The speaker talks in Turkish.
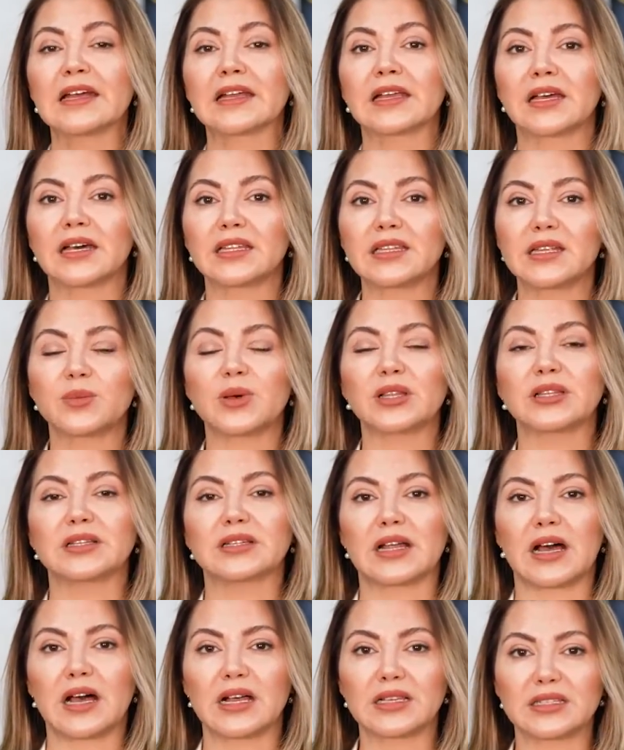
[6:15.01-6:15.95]

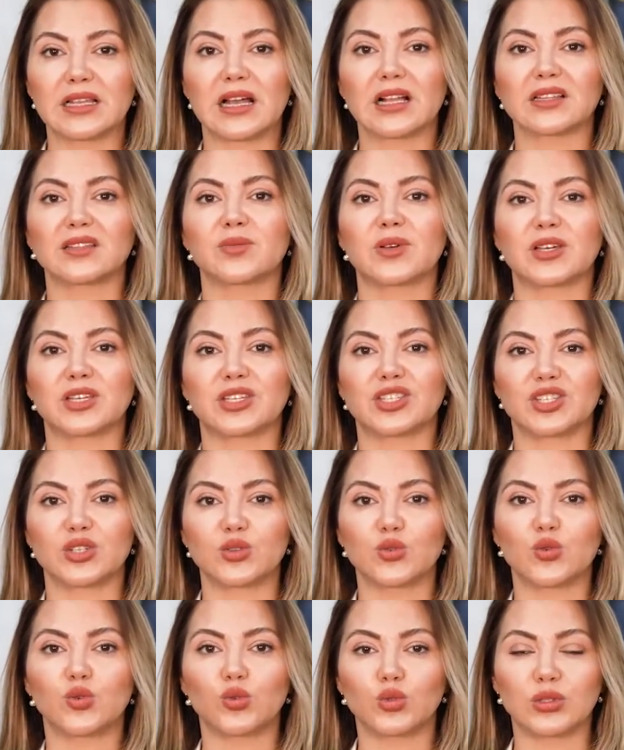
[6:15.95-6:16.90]
kanamaları azaltmak
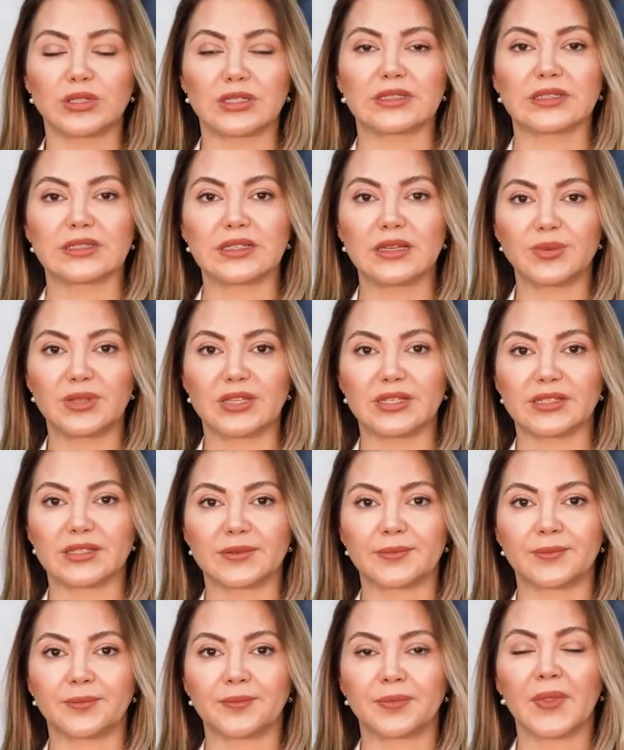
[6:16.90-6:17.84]
için kullanılabilir.